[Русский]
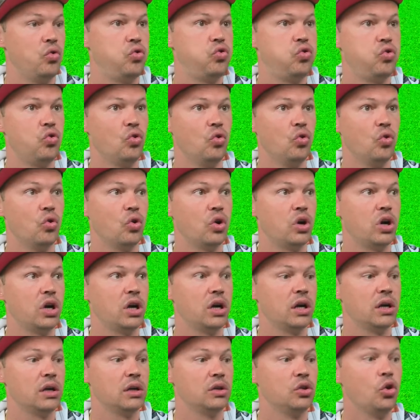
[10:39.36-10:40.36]
Фух.
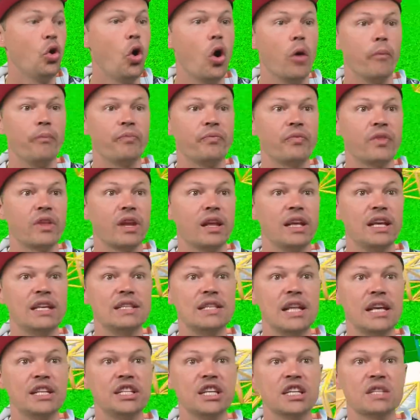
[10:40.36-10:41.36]
Но,
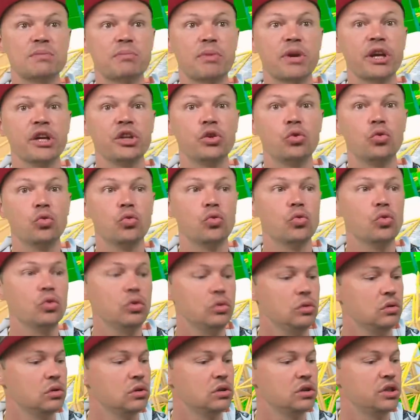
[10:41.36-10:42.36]
если я сейчас
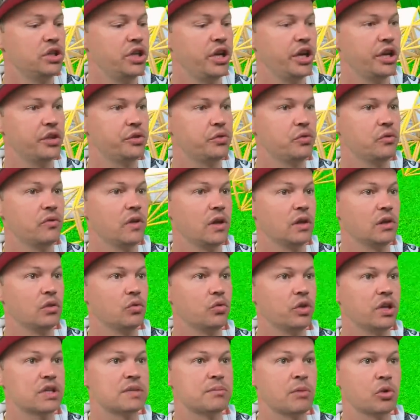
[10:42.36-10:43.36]
пройду третью
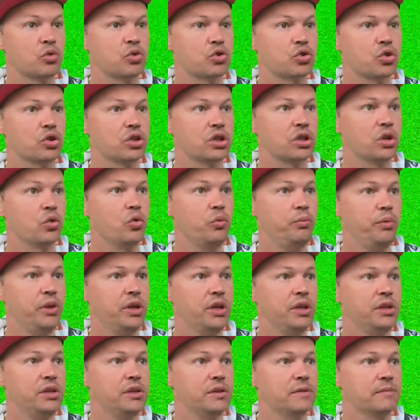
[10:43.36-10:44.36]
волну, я смогу что-то докупить,